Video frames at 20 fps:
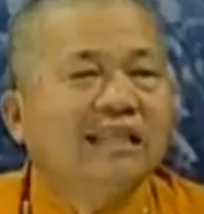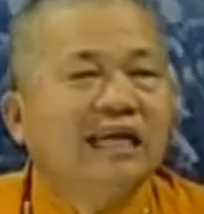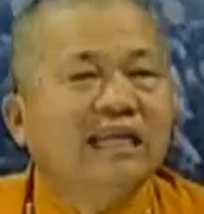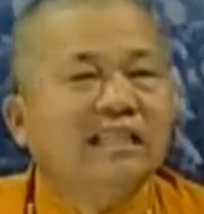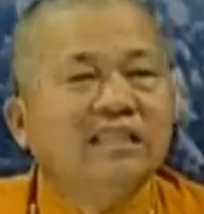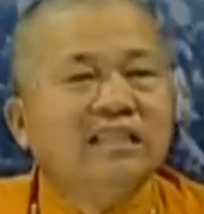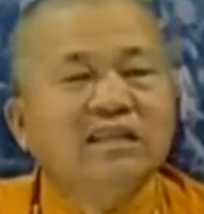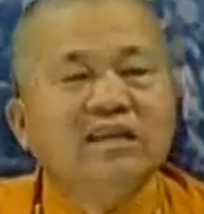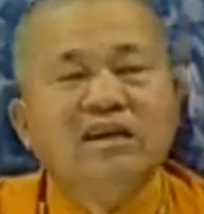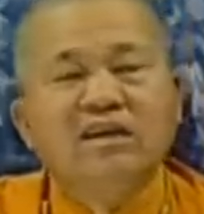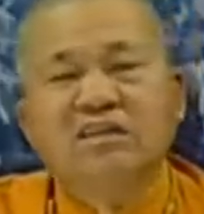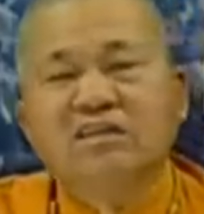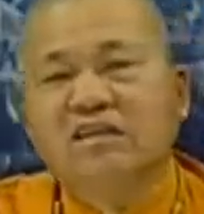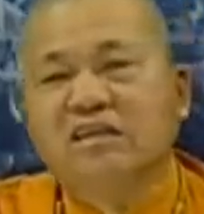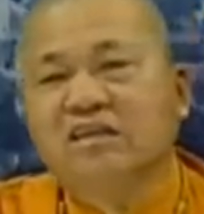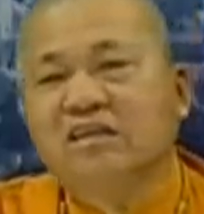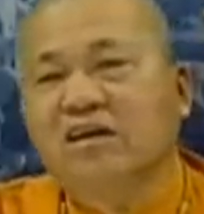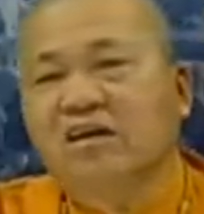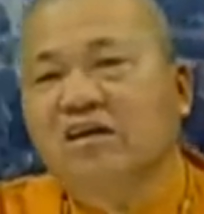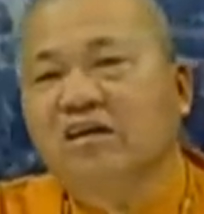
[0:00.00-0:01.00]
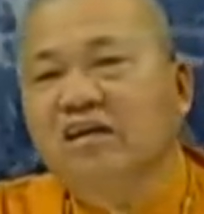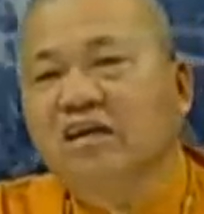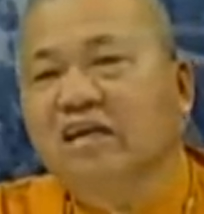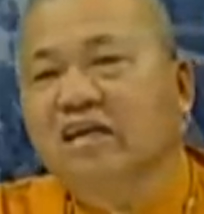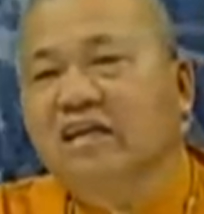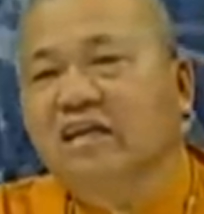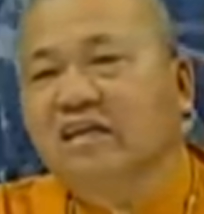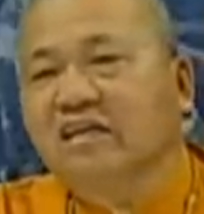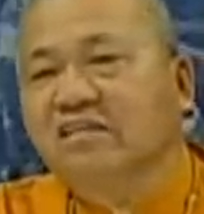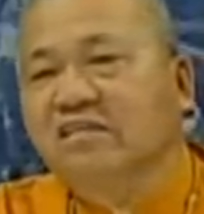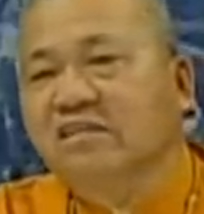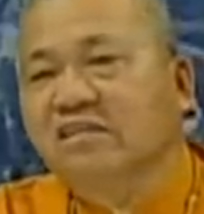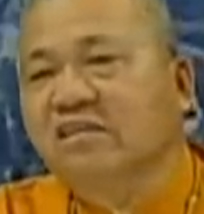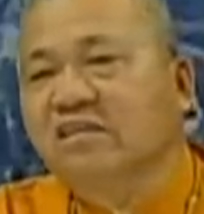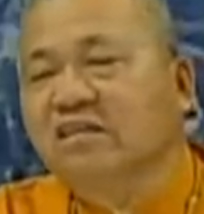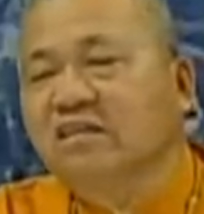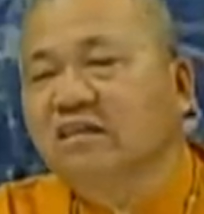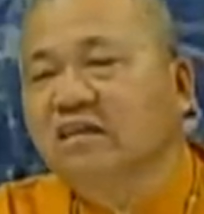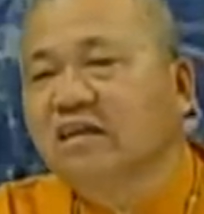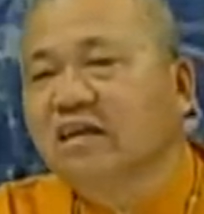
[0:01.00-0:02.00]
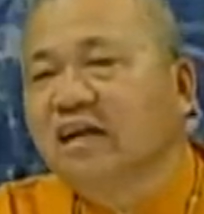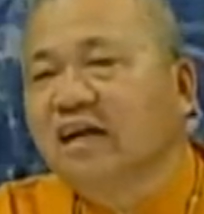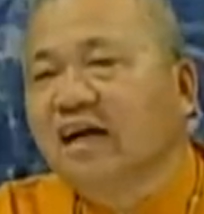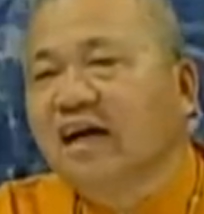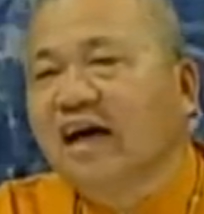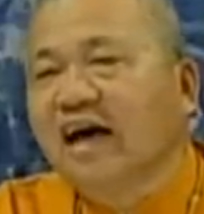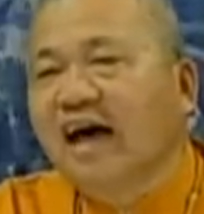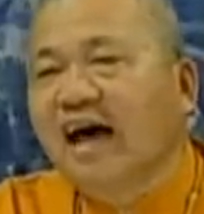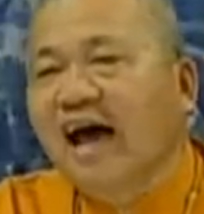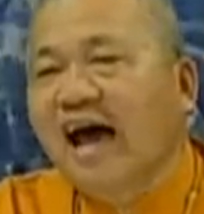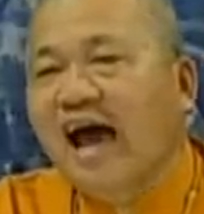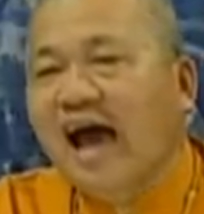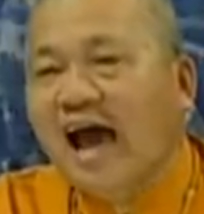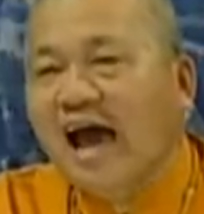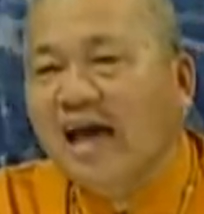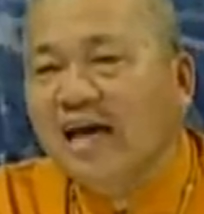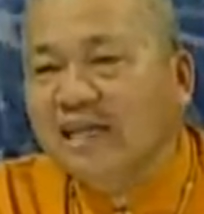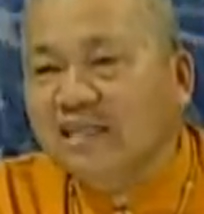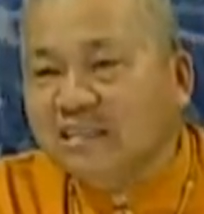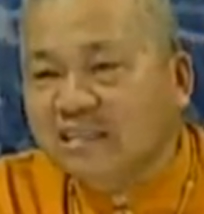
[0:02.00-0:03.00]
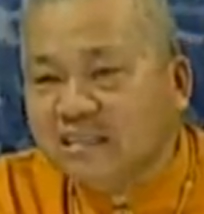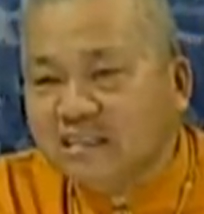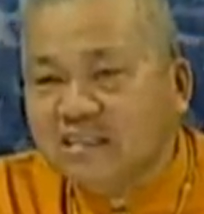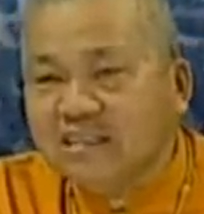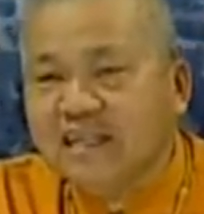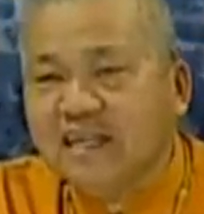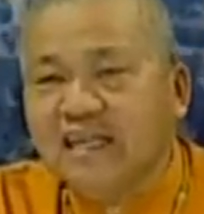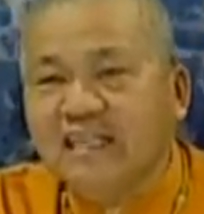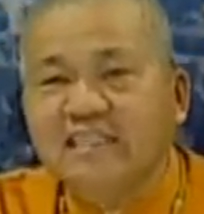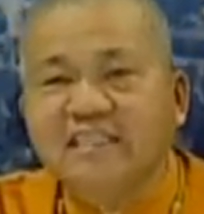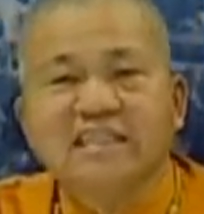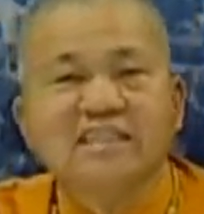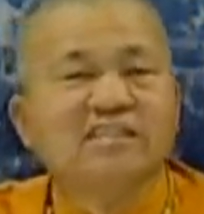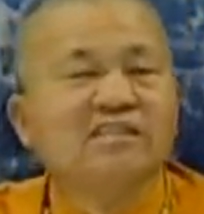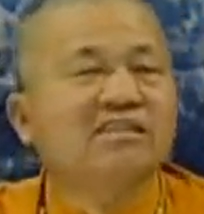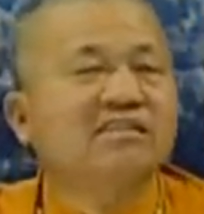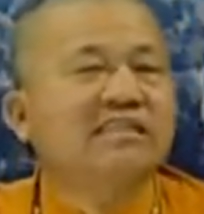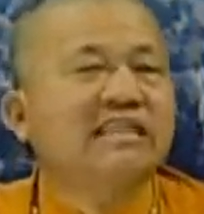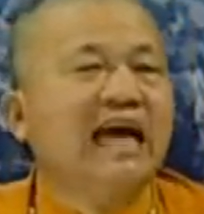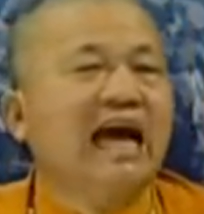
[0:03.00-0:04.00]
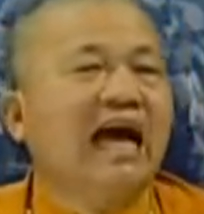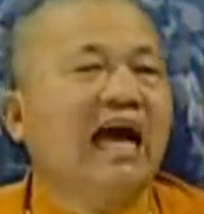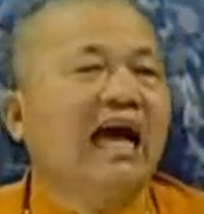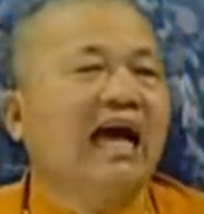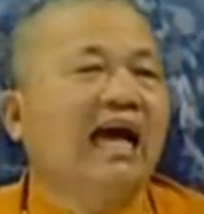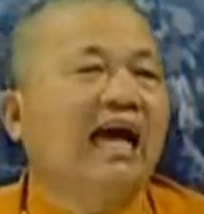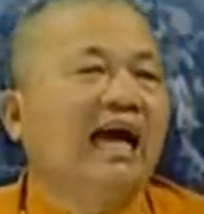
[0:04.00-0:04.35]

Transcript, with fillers: 但第二任二零零四还是年轻的上，